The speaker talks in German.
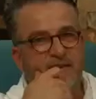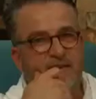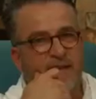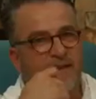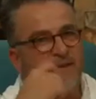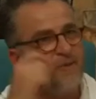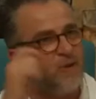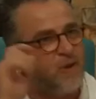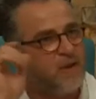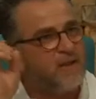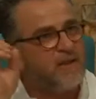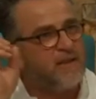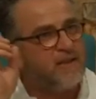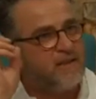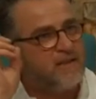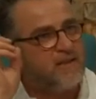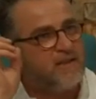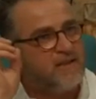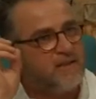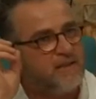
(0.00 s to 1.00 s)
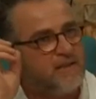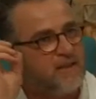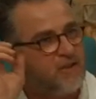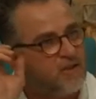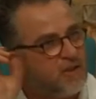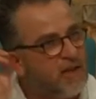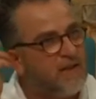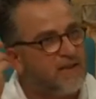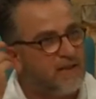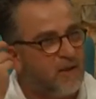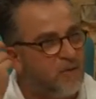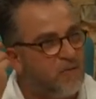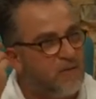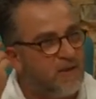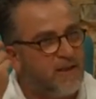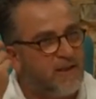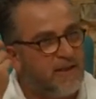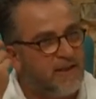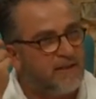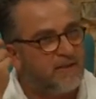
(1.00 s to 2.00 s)
dann wirklich den Schalter
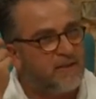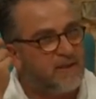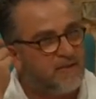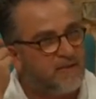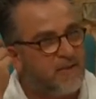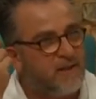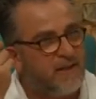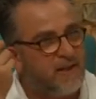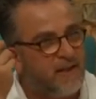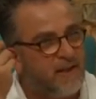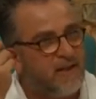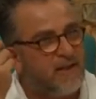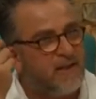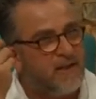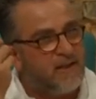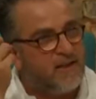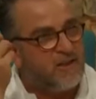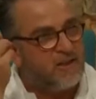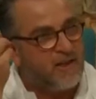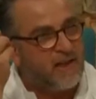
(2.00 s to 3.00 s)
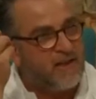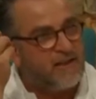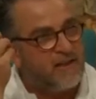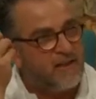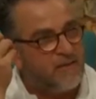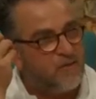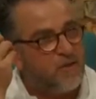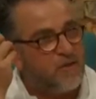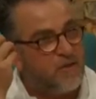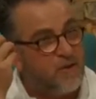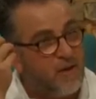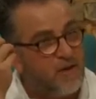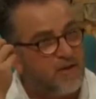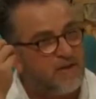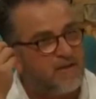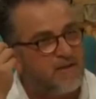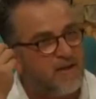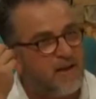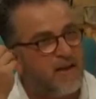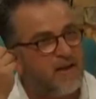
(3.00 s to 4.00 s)
umgelegt. Das war der Schalter, wo ich
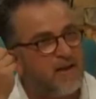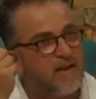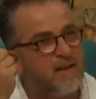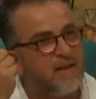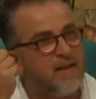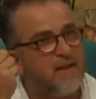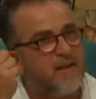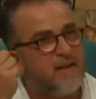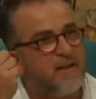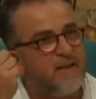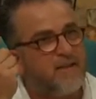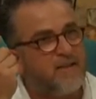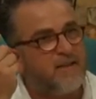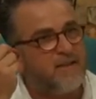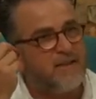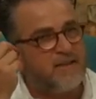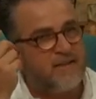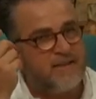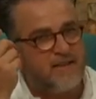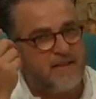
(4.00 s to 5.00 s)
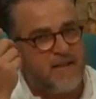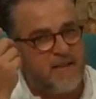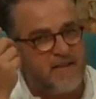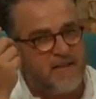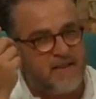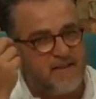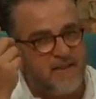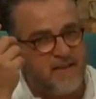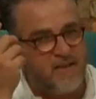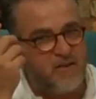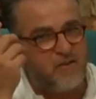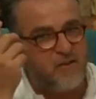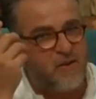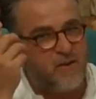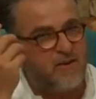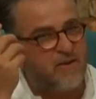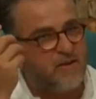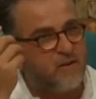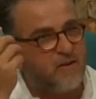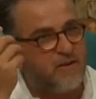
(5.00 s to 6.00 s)
heute sage, das ist die
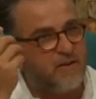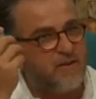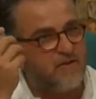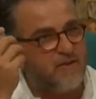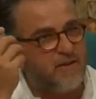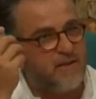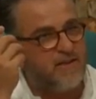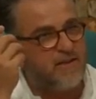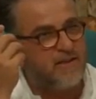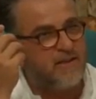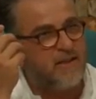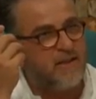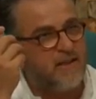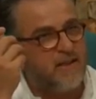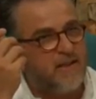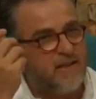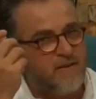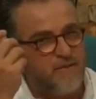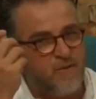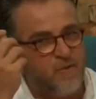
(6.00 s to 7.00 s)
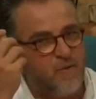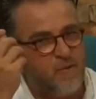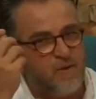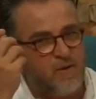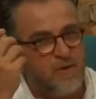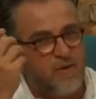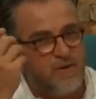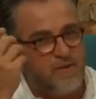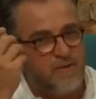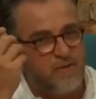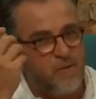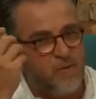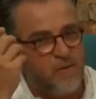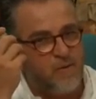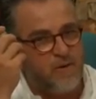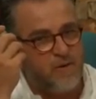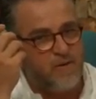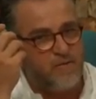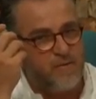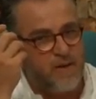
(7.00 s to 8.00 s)
Situation gewesen, wo,
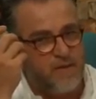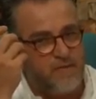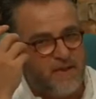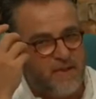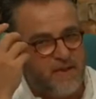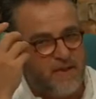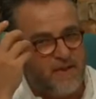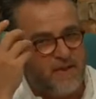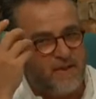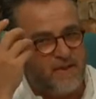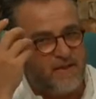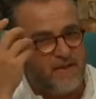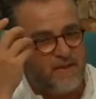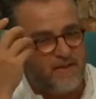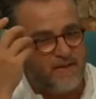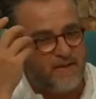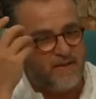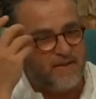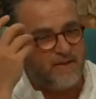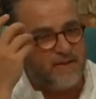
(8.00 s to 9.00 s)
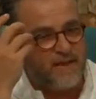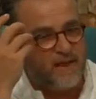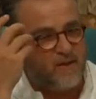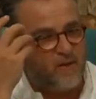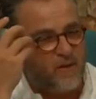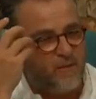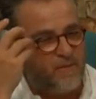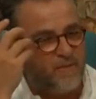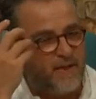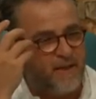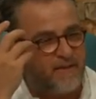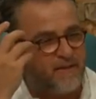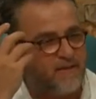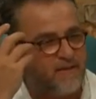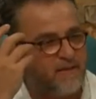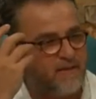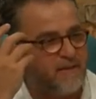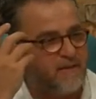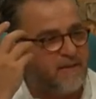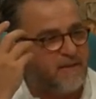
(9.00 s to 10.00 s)
wo bei mir der
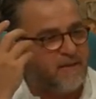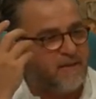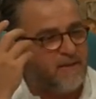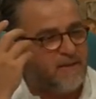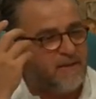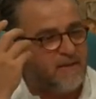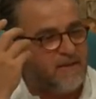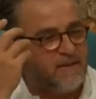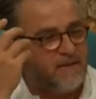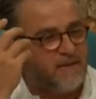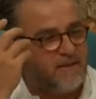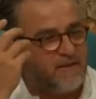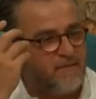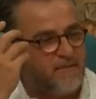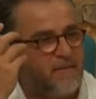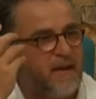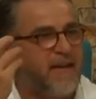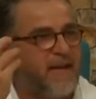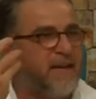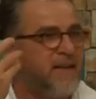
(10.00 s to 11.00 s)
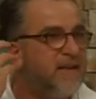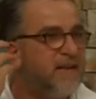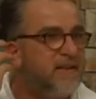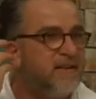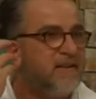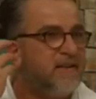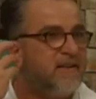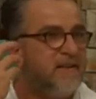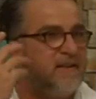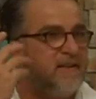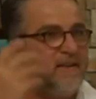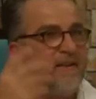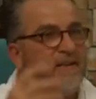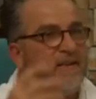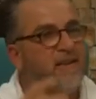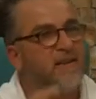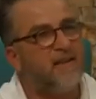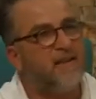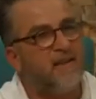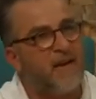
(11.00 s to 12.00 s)
komplette Mike
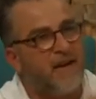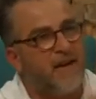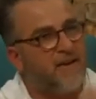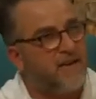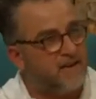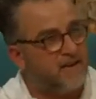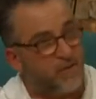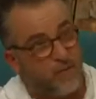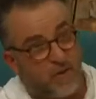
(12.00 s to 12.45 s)
anders